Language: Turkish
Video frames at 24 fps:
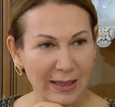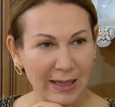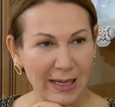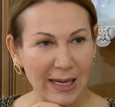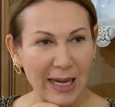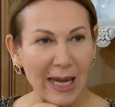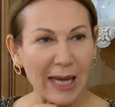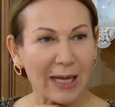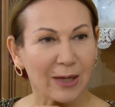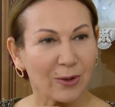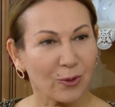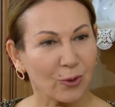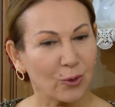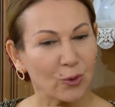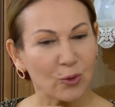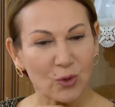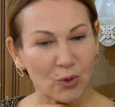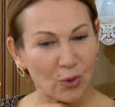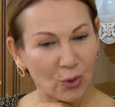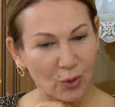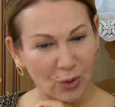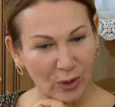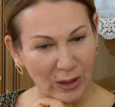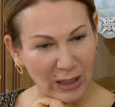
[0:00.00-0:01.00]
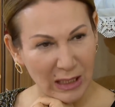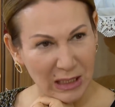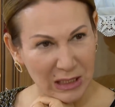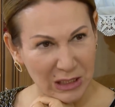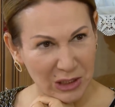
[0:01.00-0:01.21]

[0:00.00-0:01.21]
Her gün süt de